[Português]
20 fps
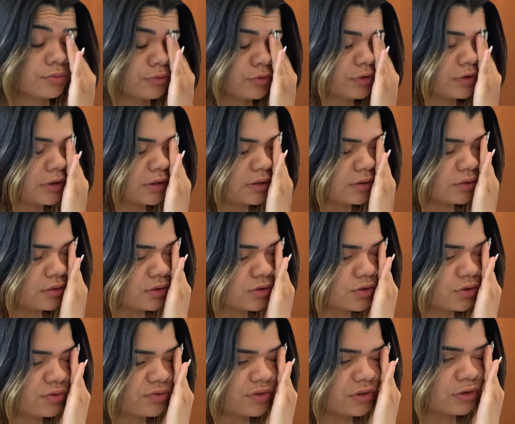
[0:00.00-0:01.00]
Muita dor de
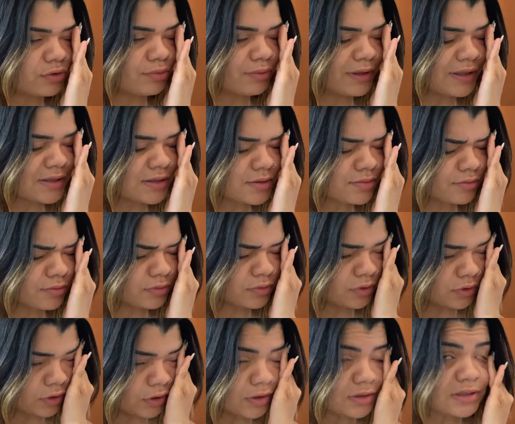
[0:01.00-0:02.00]
ouvido mesmo.
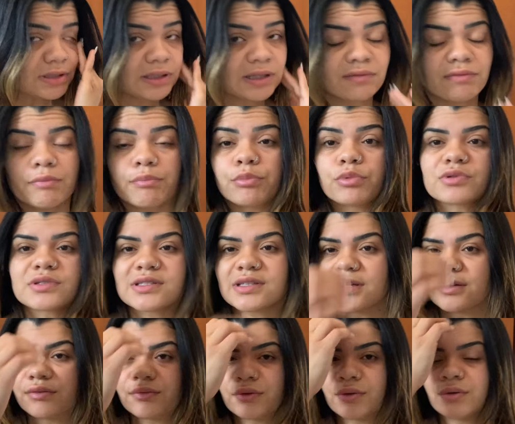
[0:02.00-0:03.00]
Nossa, tava
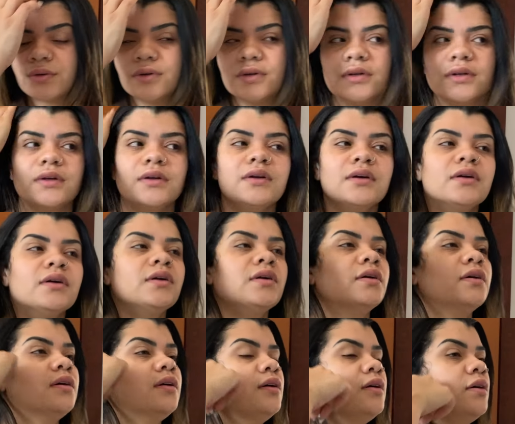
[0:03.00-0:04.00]
impossível.
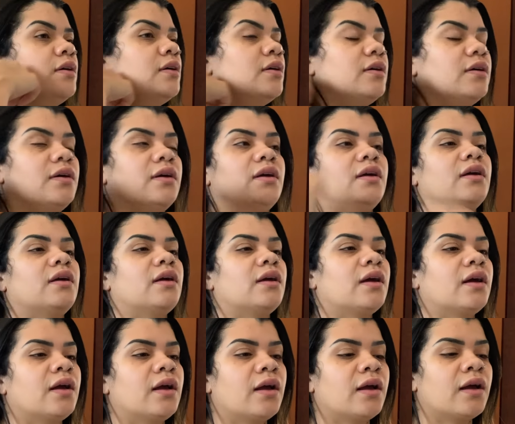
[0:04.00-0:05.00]

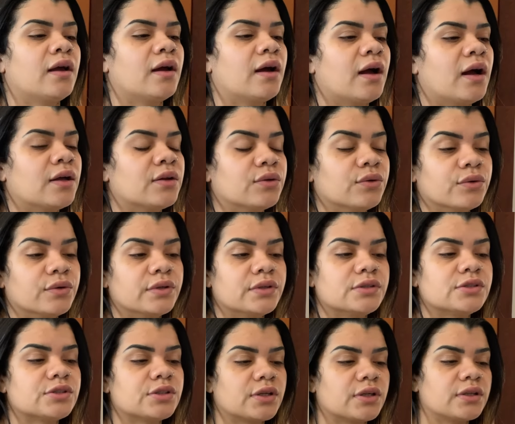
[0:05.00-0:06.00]
É, à
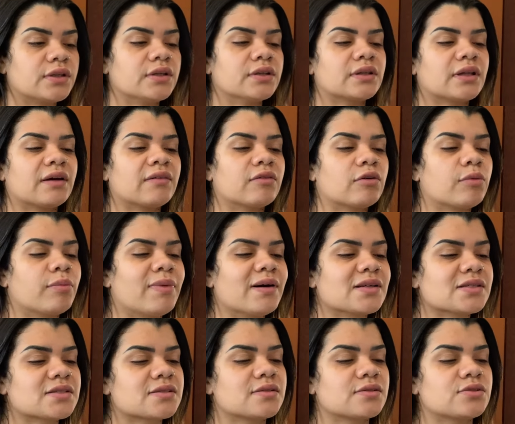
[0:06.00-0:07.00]
noite ainda tava com
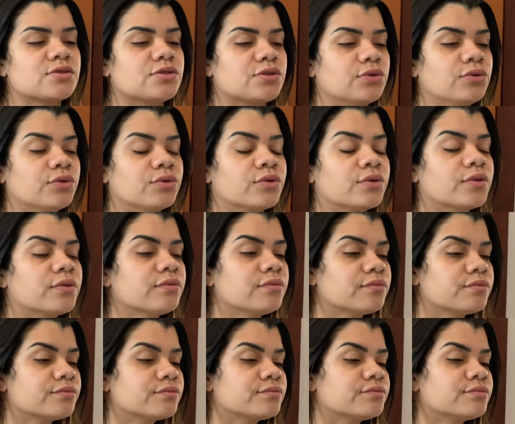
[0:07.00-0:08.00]
bastante dor.
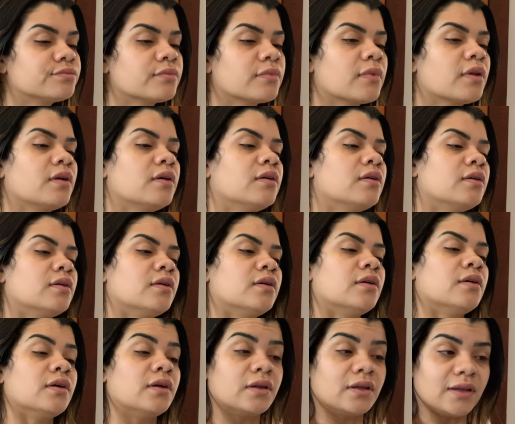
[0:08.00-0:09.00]

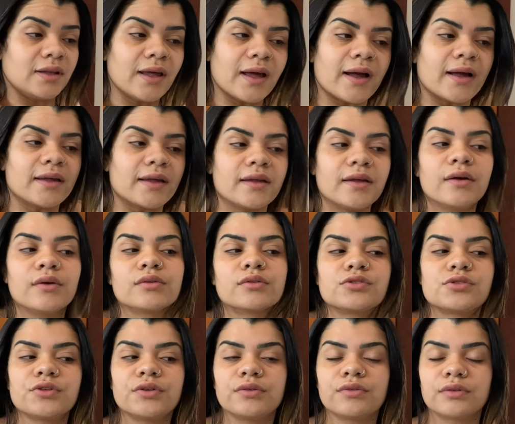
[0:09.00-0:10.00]
E aí eu
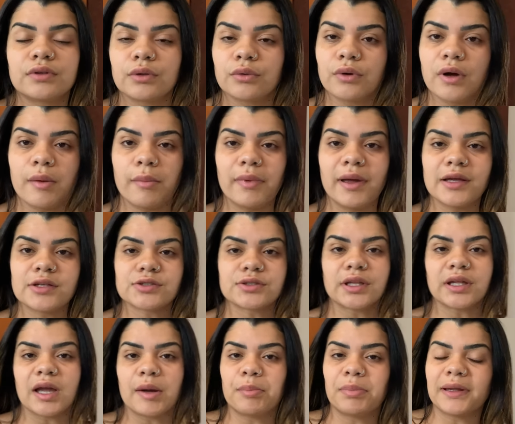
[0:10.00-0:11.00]
tive o remédio
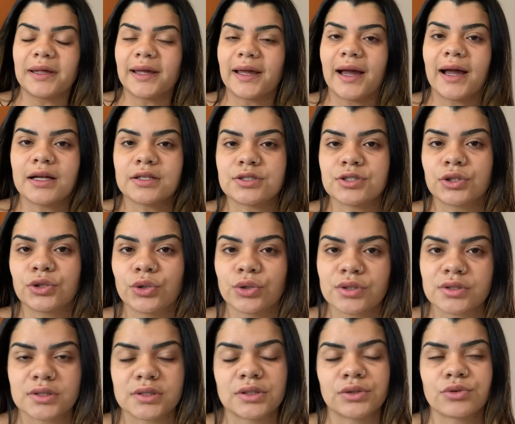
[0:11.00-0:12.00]
tem que aplicar de
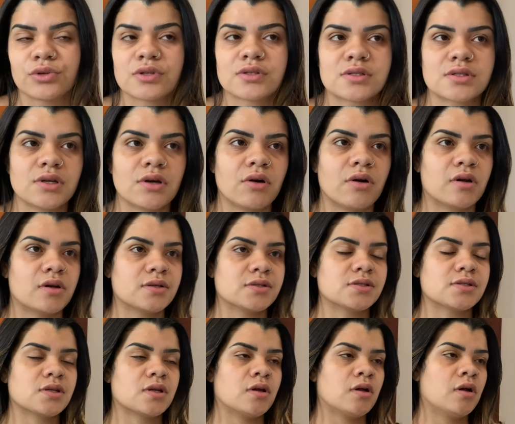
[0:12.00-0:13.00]
12 em 12 horas.